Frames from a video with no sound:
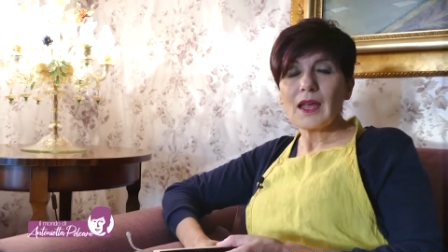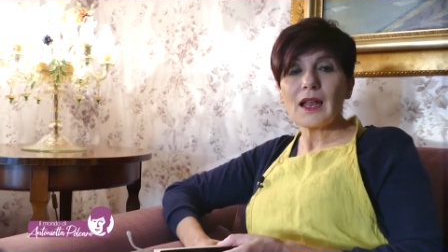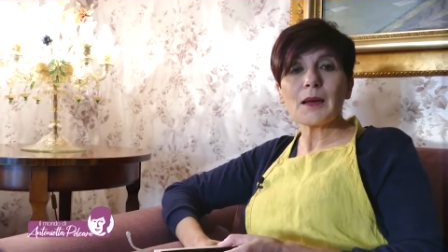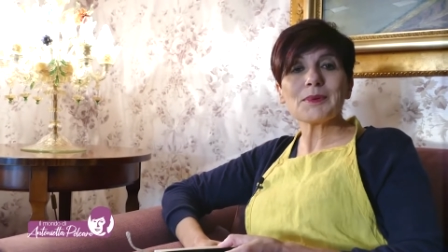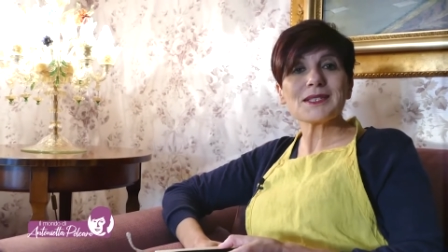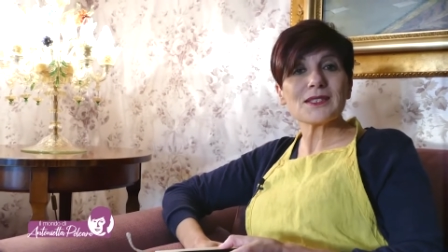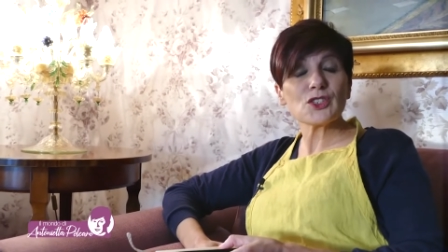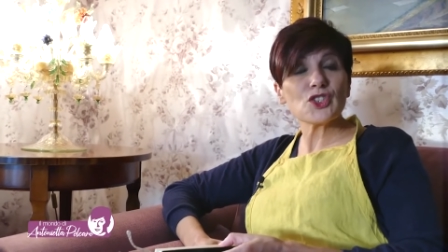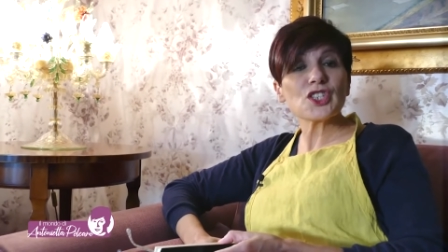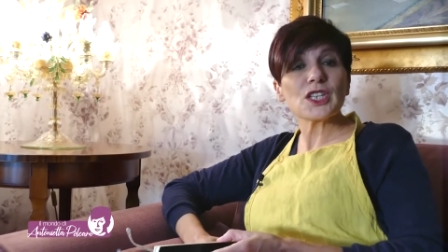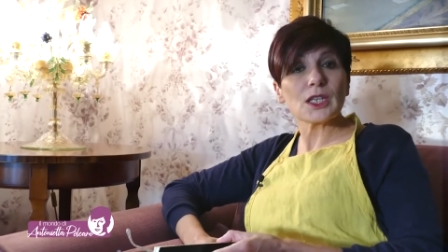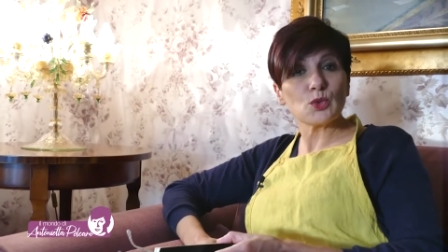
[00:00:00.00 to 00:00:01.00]
La
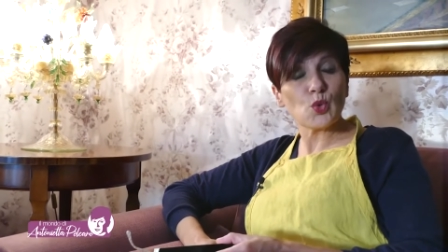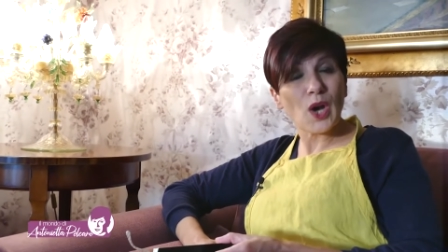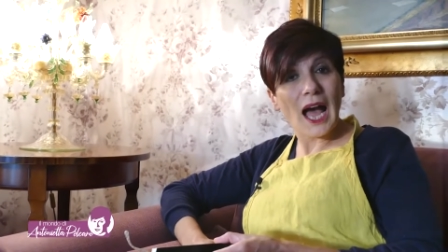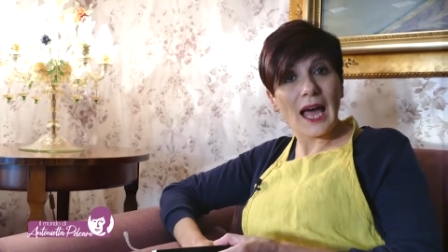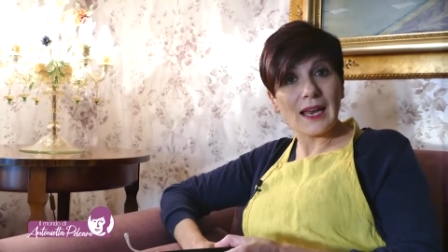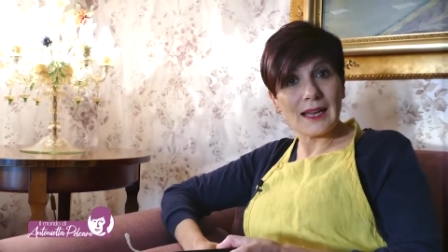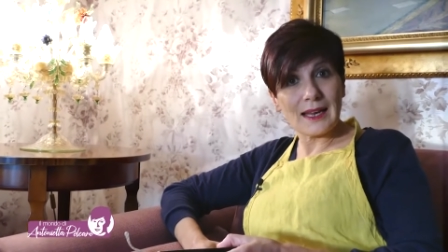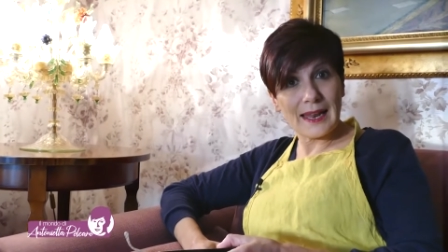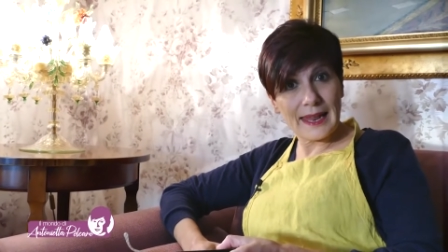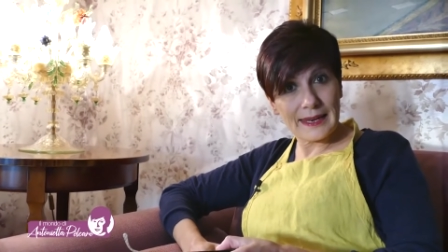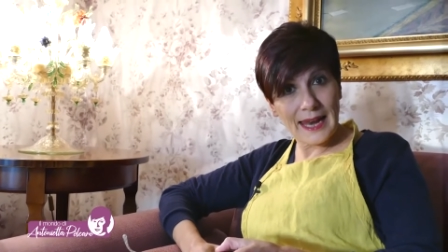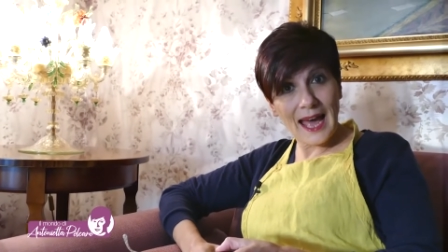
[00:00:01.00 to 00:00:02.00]
pasticceria Ducale,
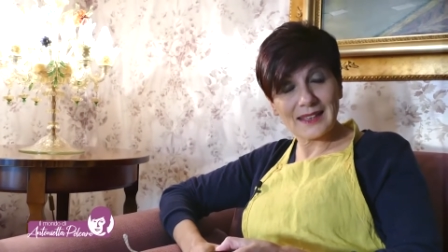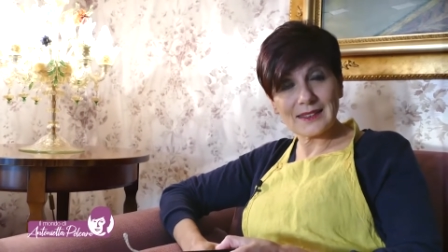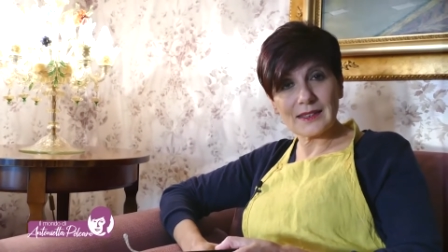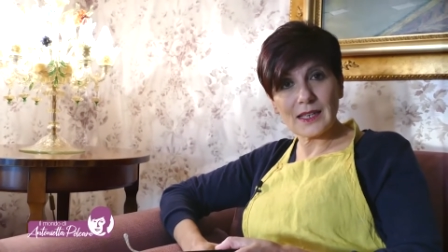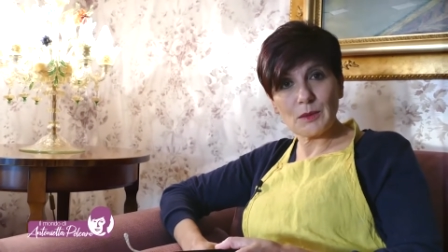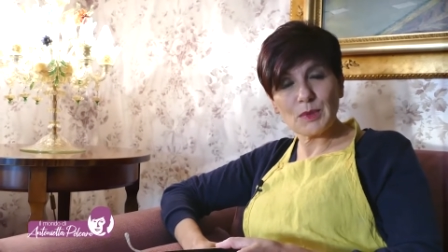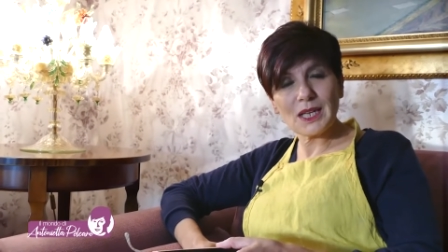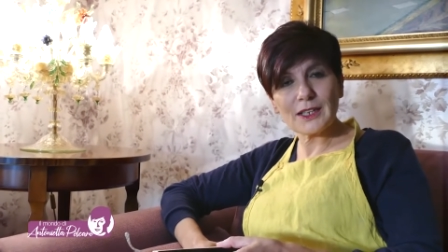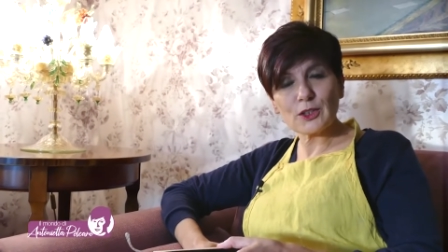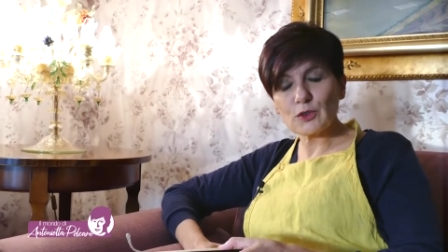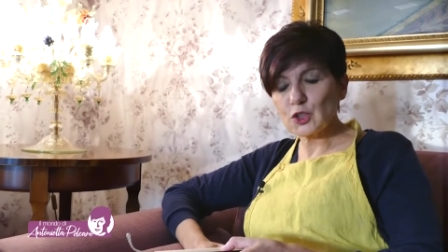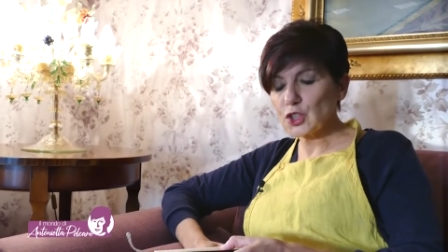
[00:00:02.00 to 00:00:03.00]
nata nel
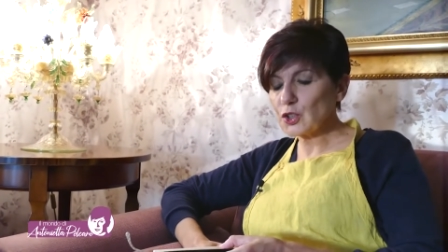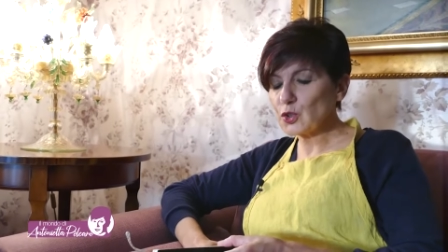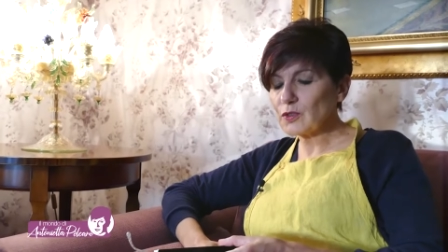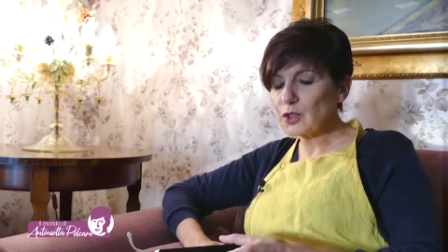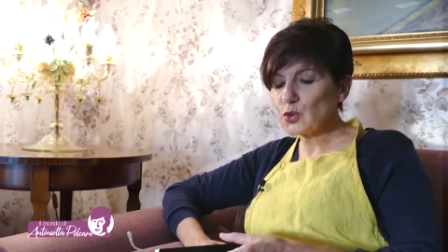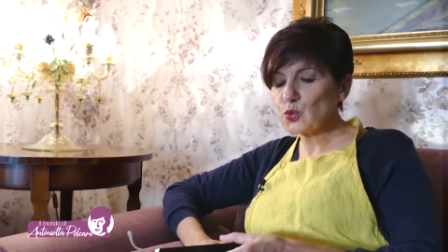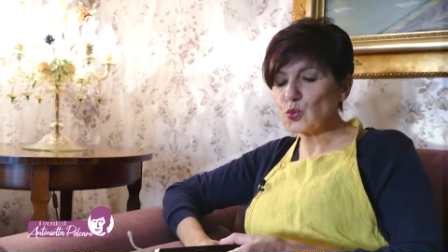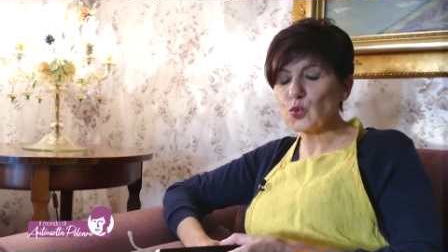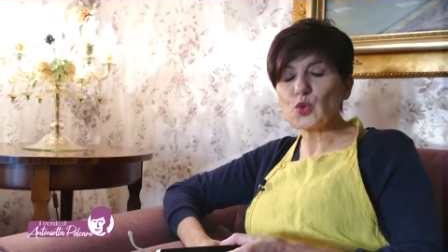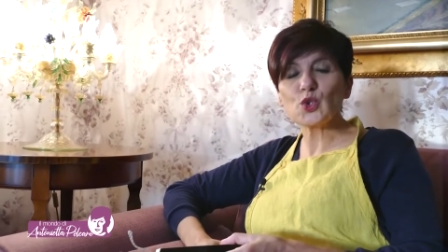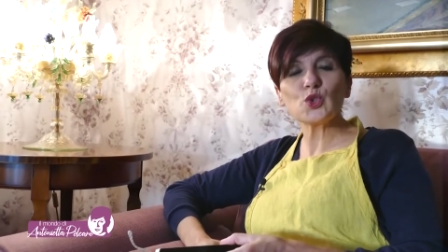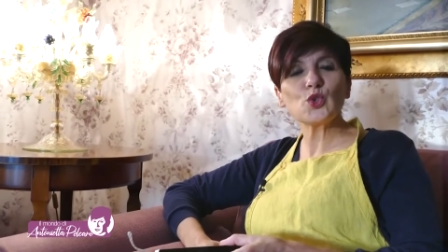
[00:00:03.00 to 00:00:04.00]

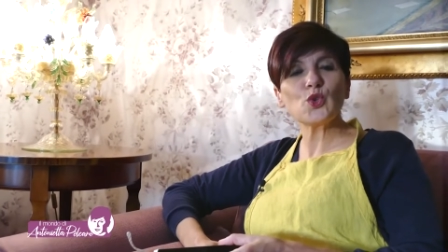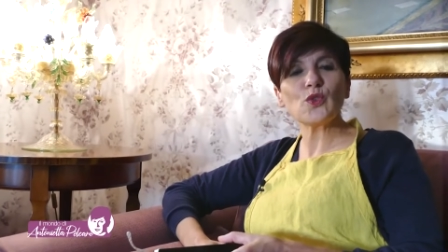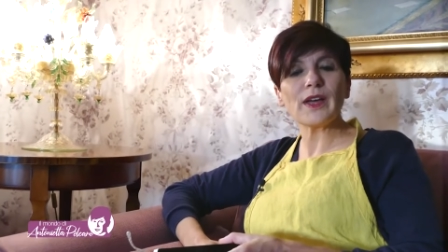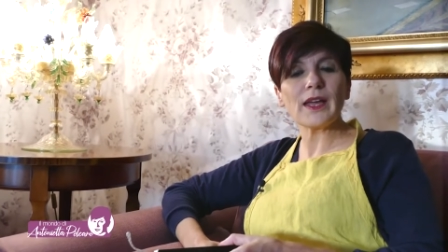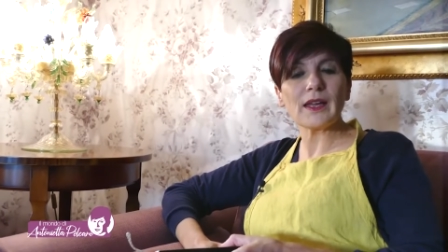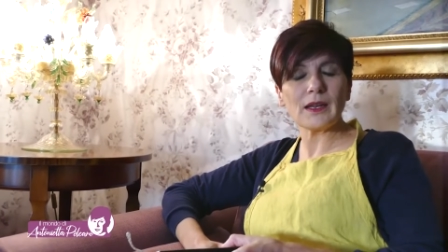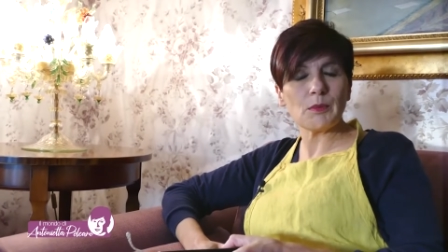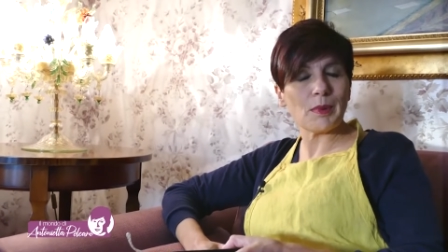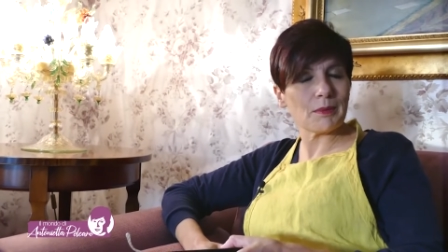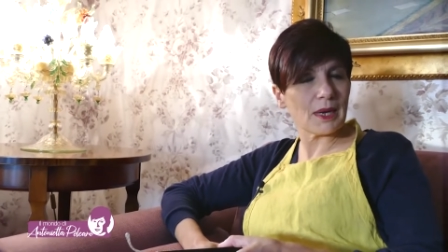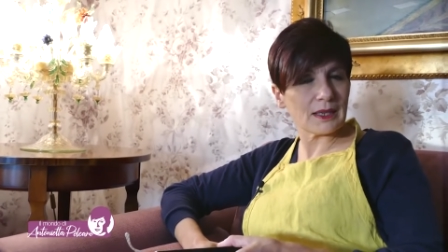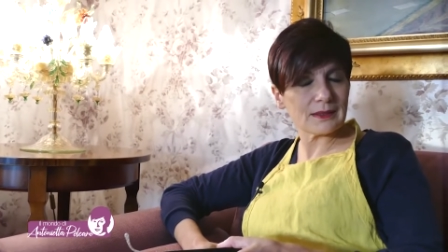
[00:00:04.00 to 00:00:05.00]
1921, dove il
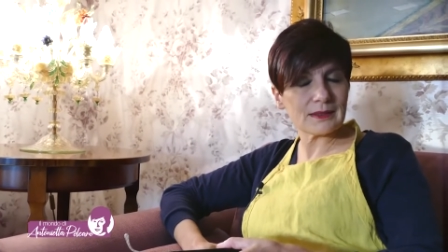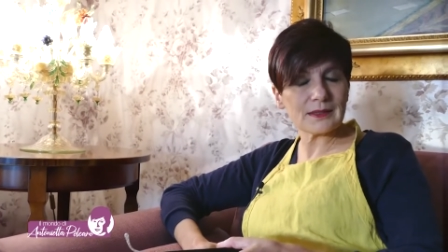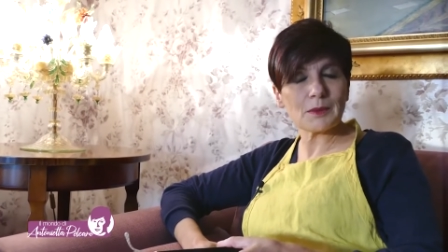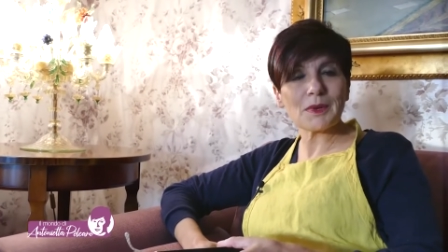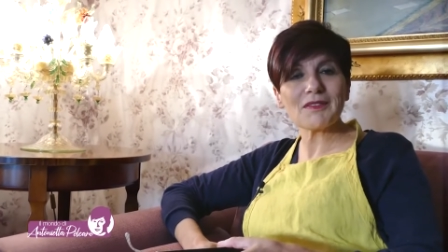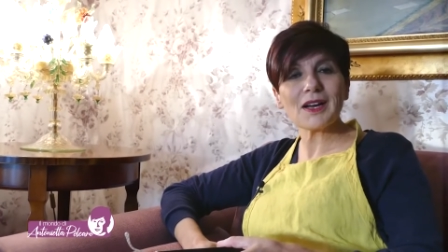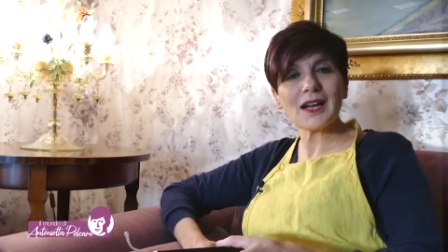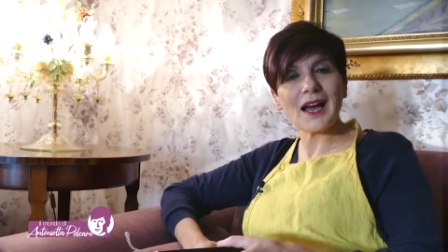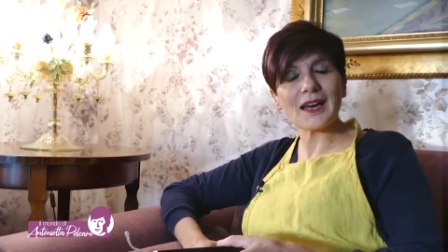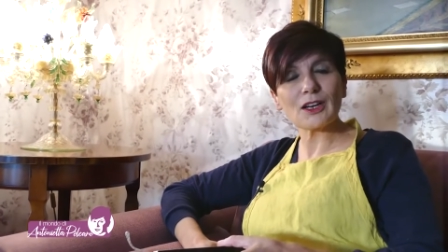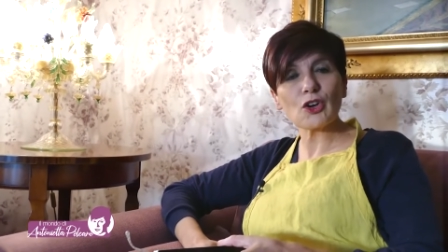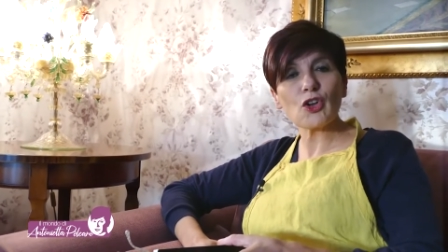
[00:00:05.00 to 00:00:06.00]
papà che si chiamava
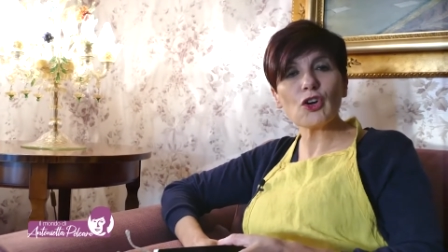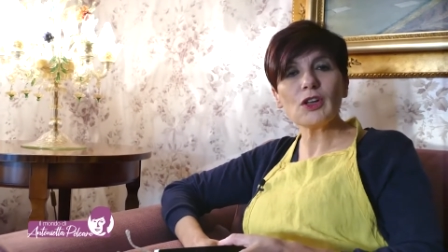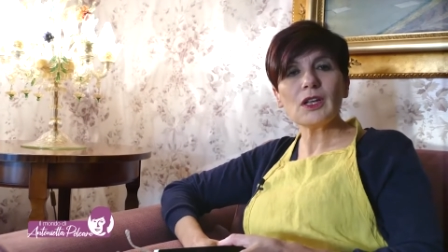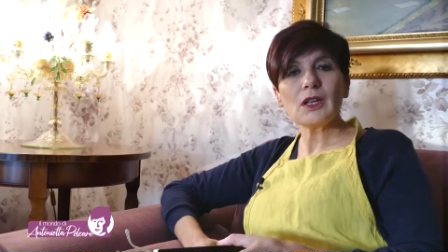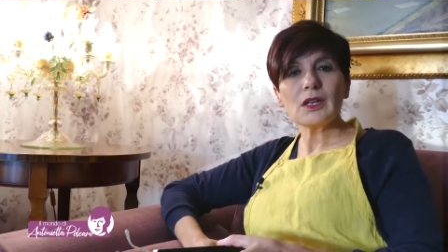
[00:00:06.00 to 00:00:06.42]
Carlo